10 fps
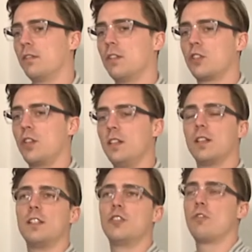ich finde Scharniere,
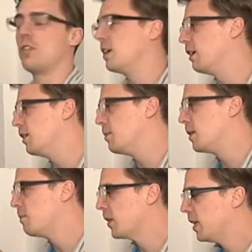die stören irgendwie
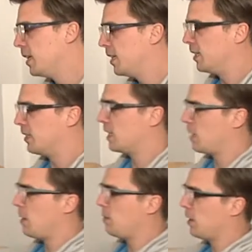immer.
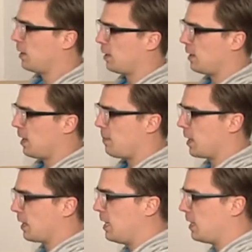Deshalb habe ich da
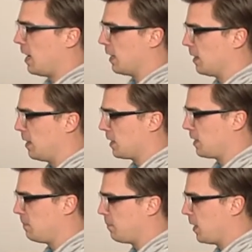Magnete
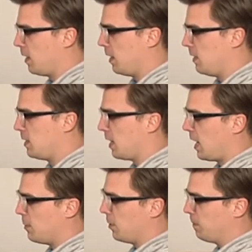eingelassen in diese
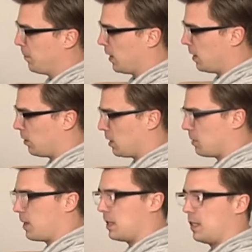Rahmen, sodass
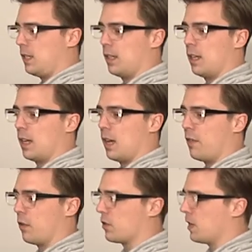man die
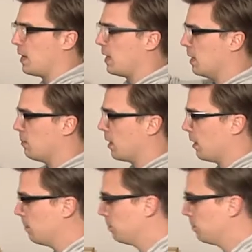einfach auseinandernehmen kann.